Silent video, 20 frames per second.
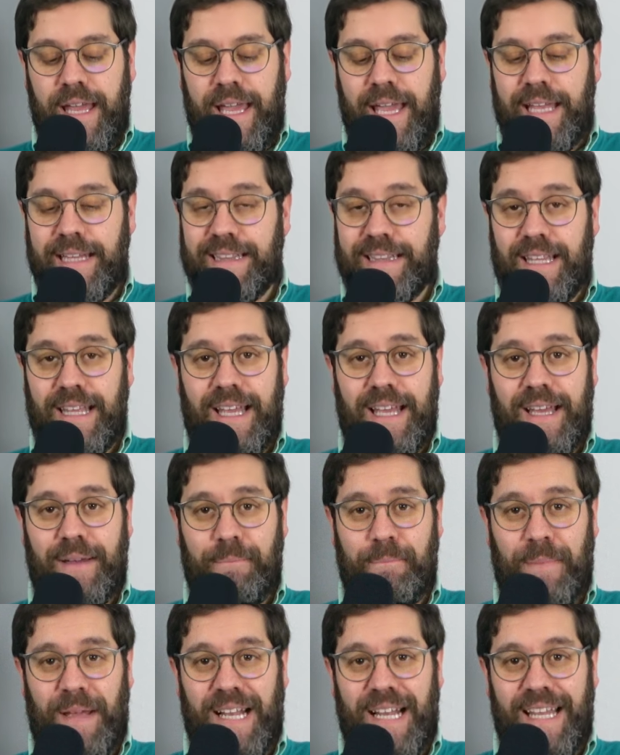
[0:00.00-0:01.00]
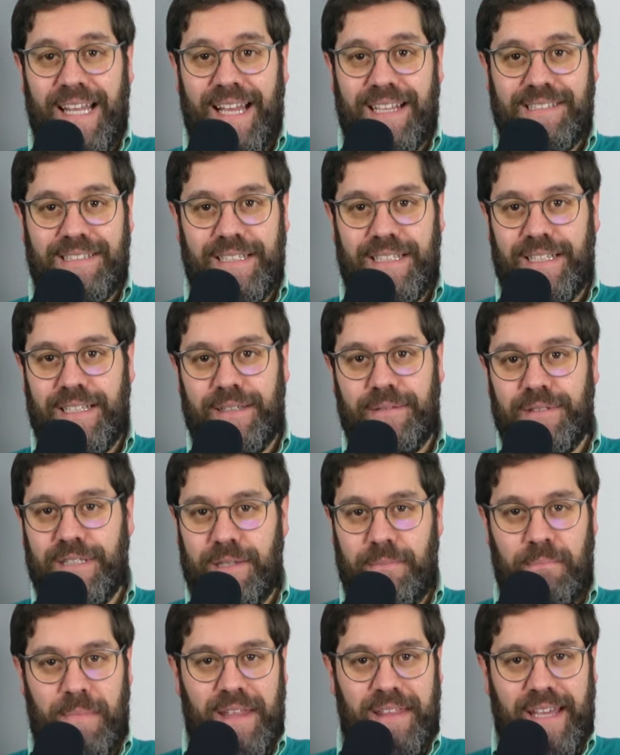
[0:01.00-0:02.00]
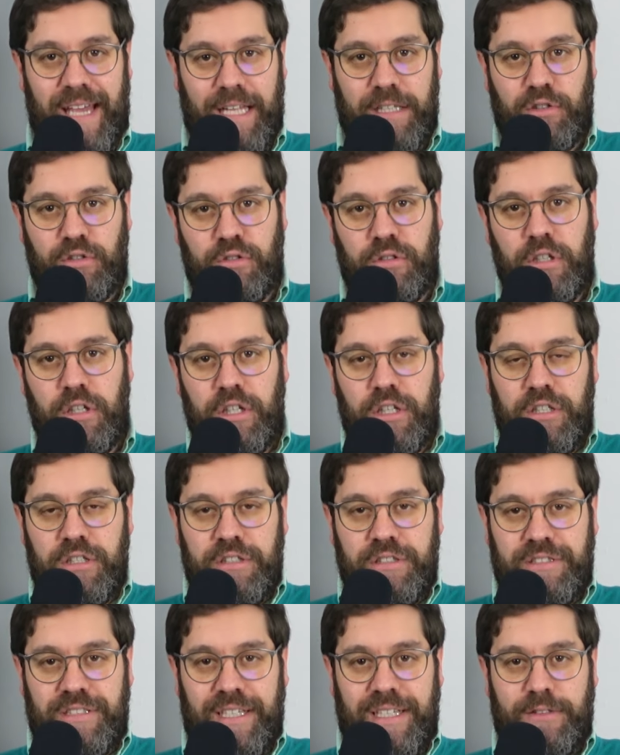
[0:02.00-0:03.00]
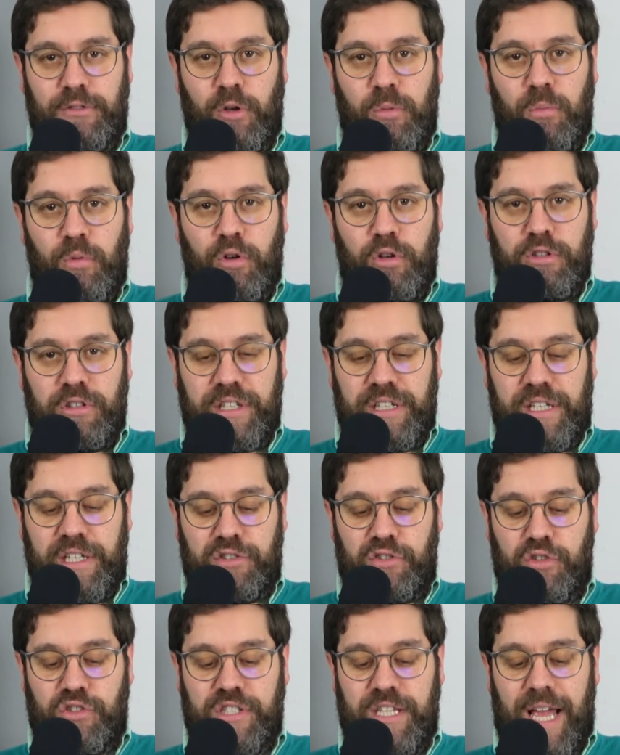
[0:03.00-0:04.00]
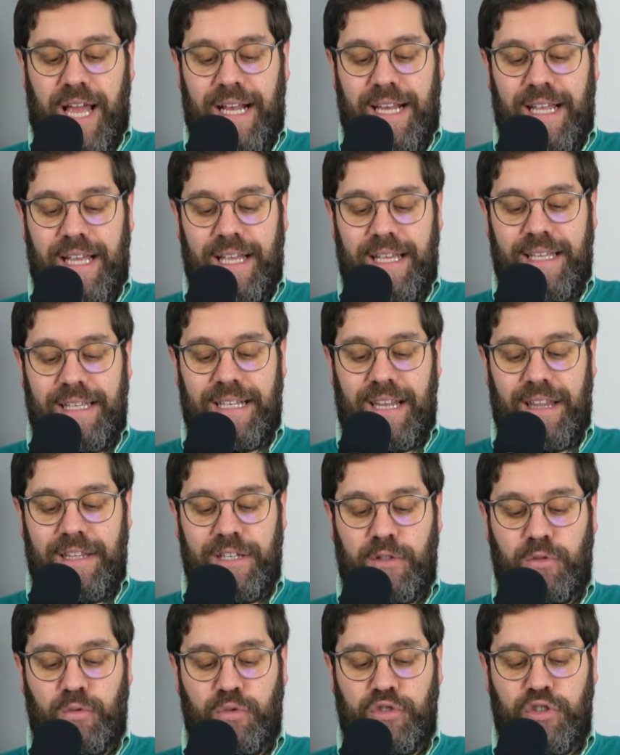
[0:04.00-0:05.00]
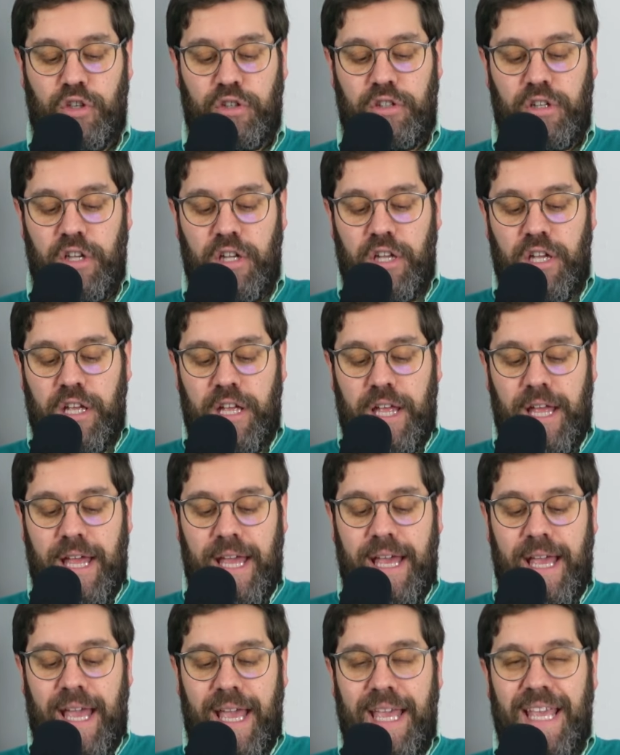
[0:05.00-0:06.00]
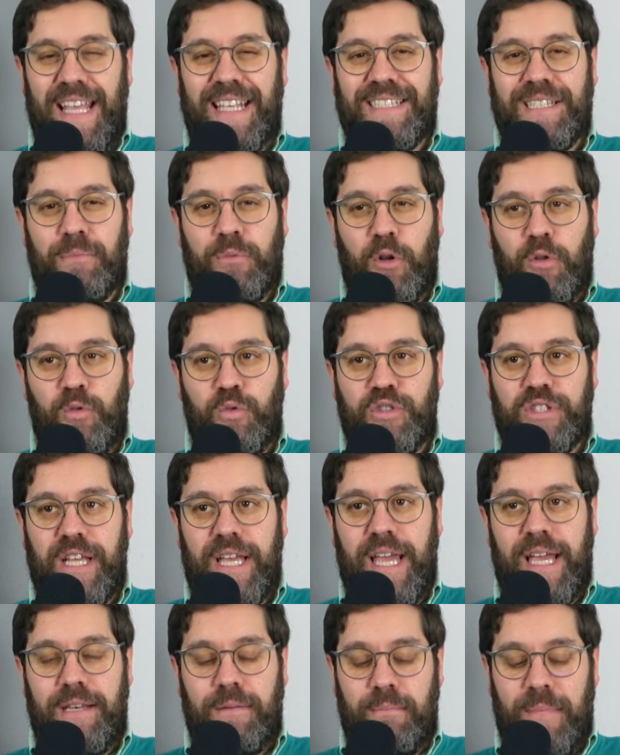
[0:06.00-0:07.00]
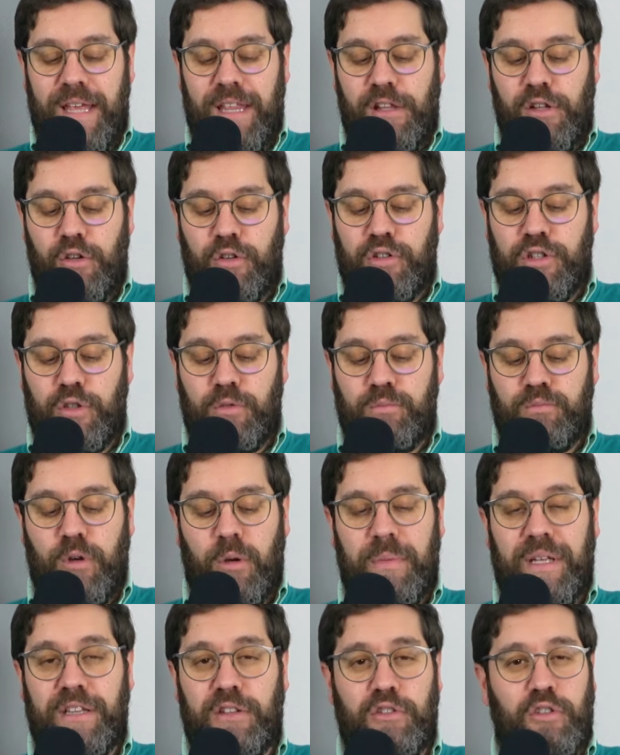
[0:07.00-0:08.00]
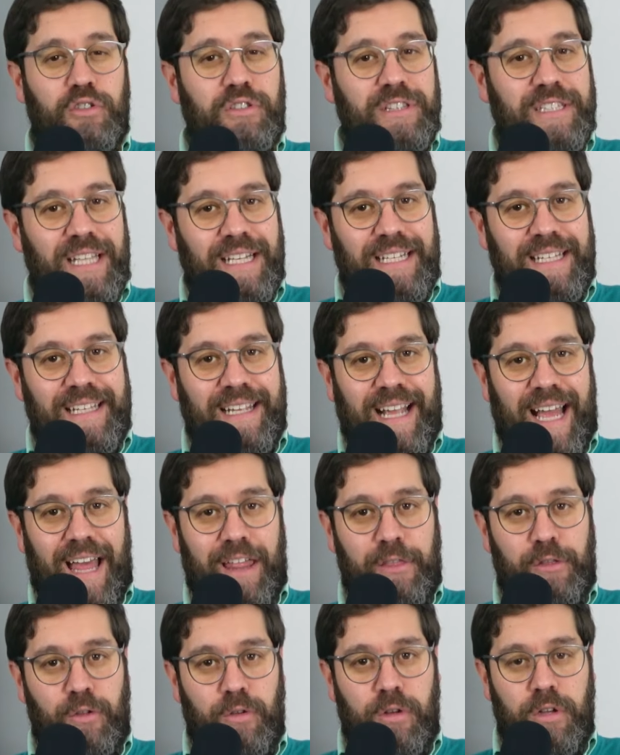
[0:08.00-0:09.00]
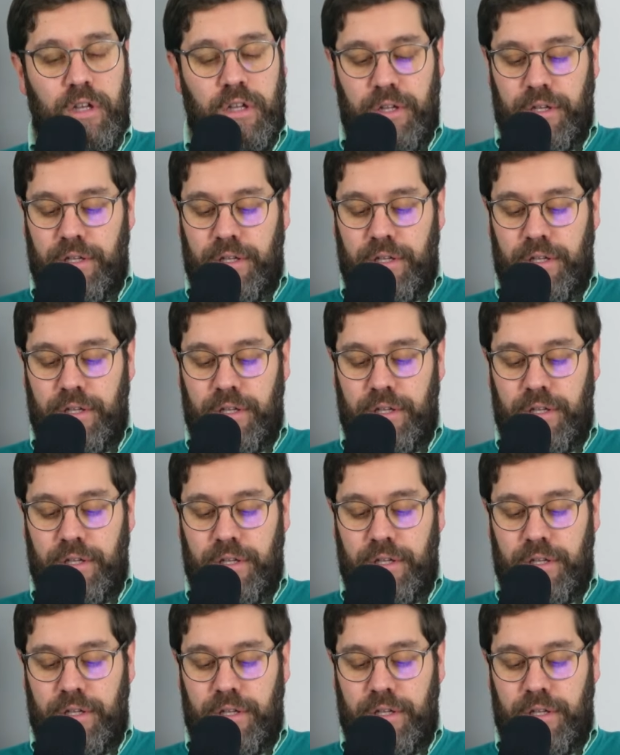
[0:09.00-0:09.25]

Esta pelea de inmediato se tomó redes sociales y la discusión eh, y se produce en medio de un momento delicado